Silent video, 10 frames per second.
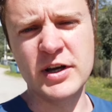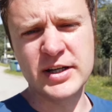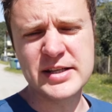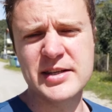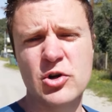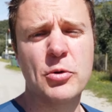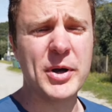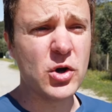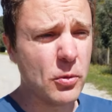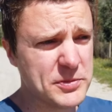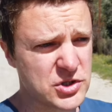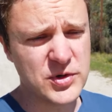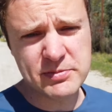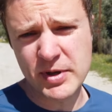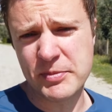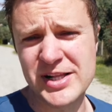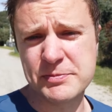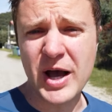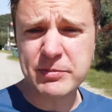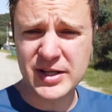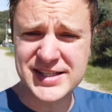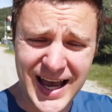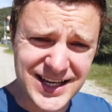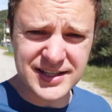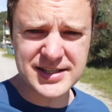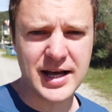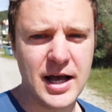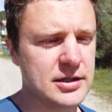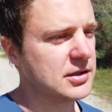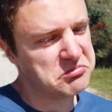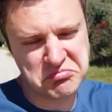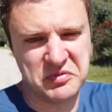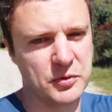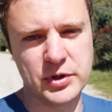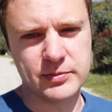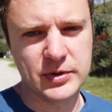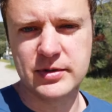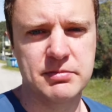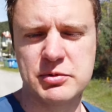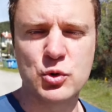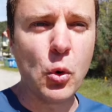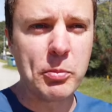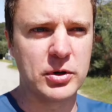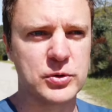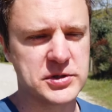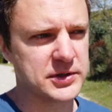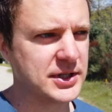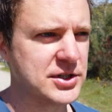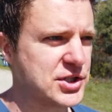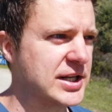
Wäre das jedoch bei OpenStreetMap als Parkplatz eingetragen, dann würde ich mich skrupellos dorthin